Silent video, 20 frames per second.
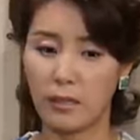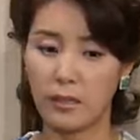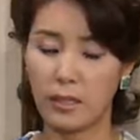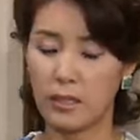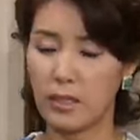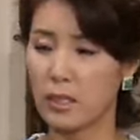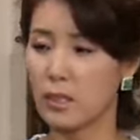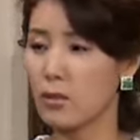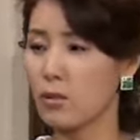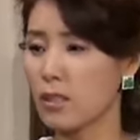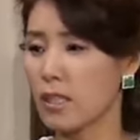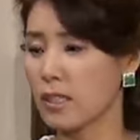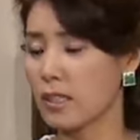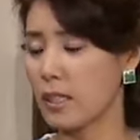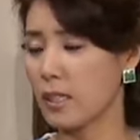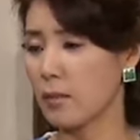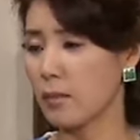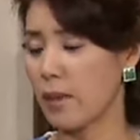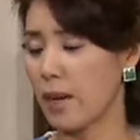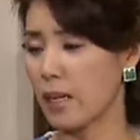근데
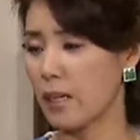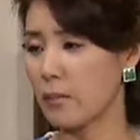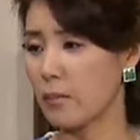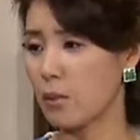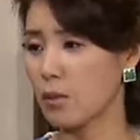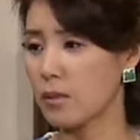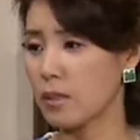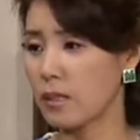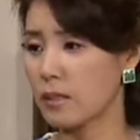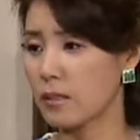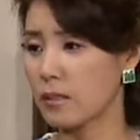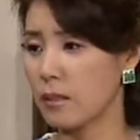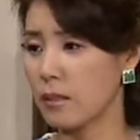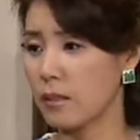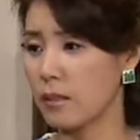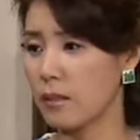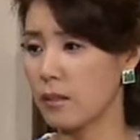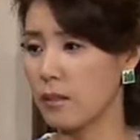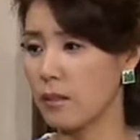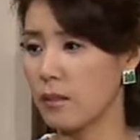진국이한테는 말을
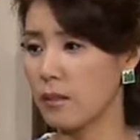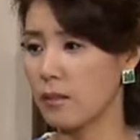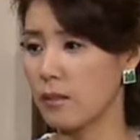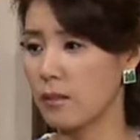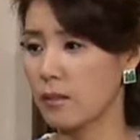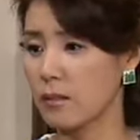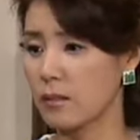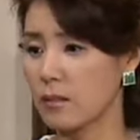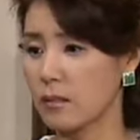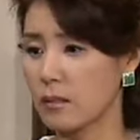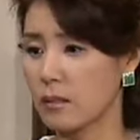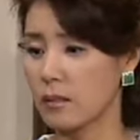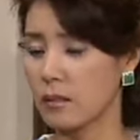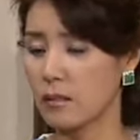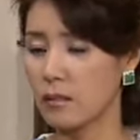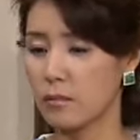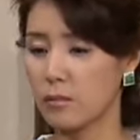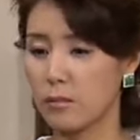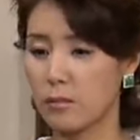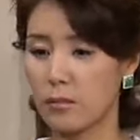못했어요.
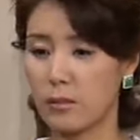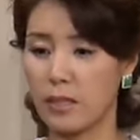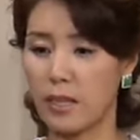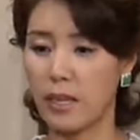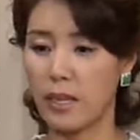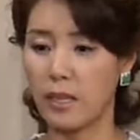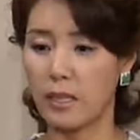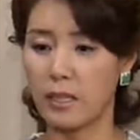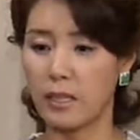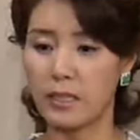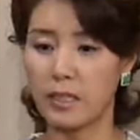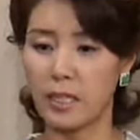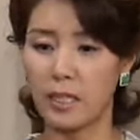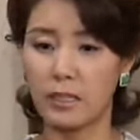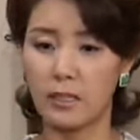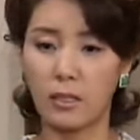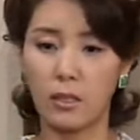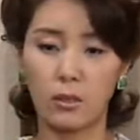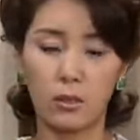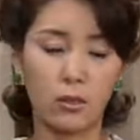뭐 내 얘기를
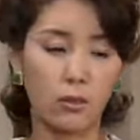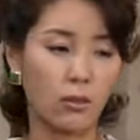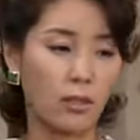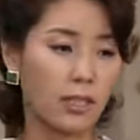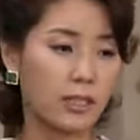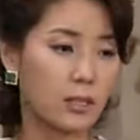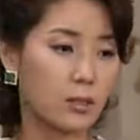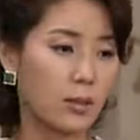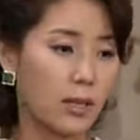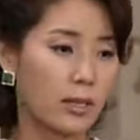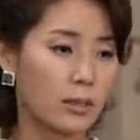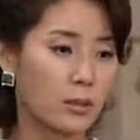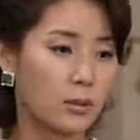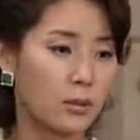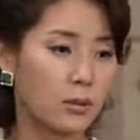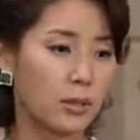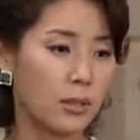잘 들어줄 것 같지도